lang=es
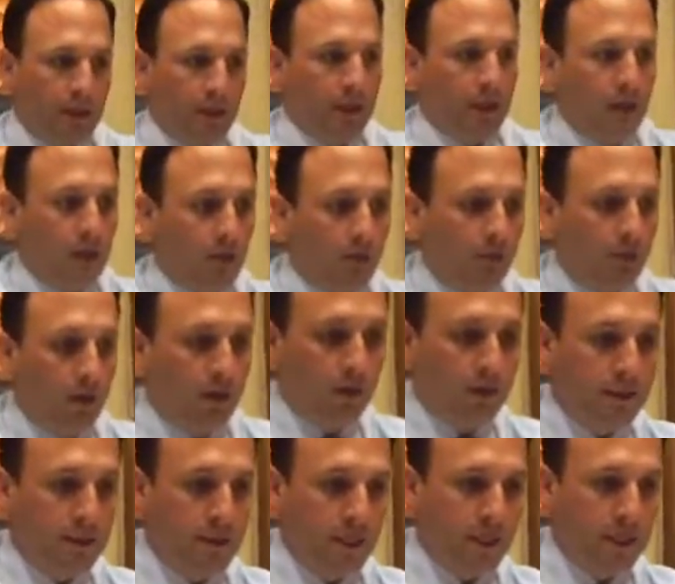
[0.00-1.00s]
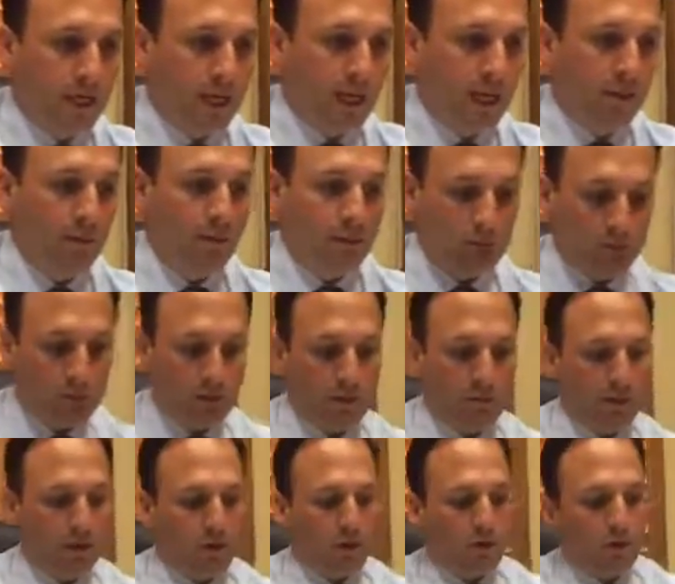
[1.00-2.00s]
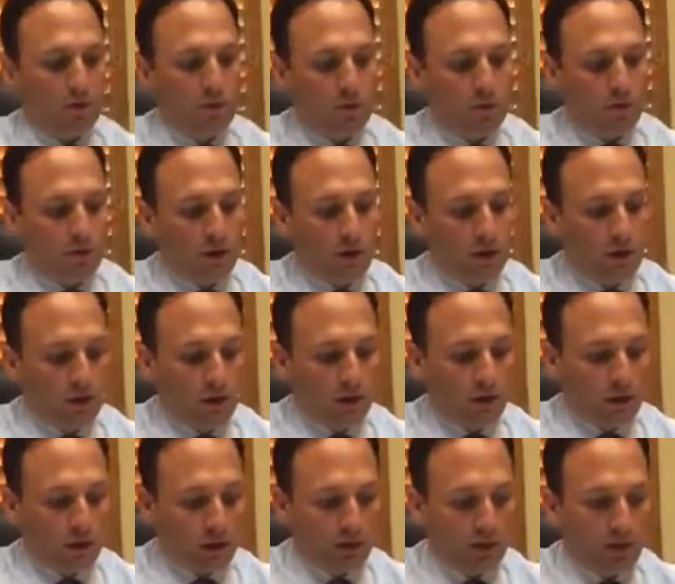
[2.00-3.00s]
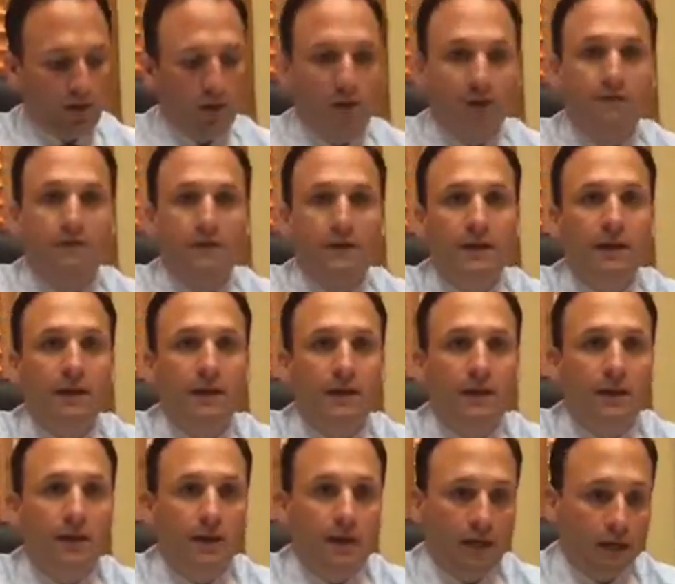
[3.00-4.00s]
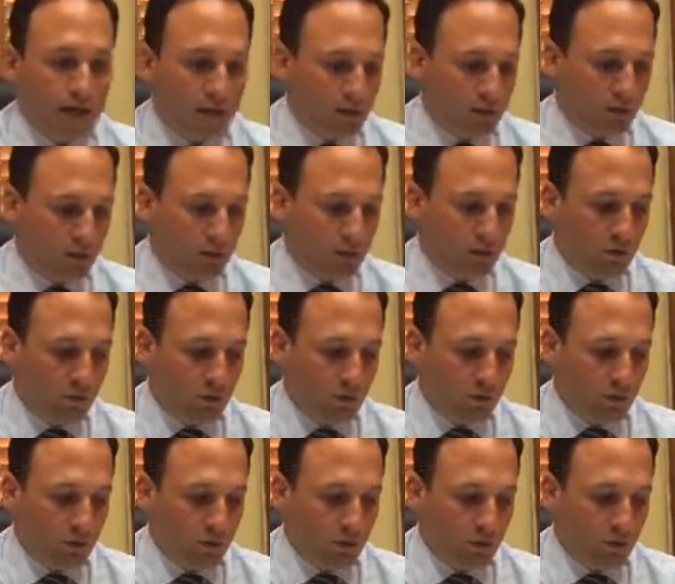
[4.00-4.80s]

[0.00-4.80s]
eh, una vez que tengamos una mejor eh, radiografía de qué es lo,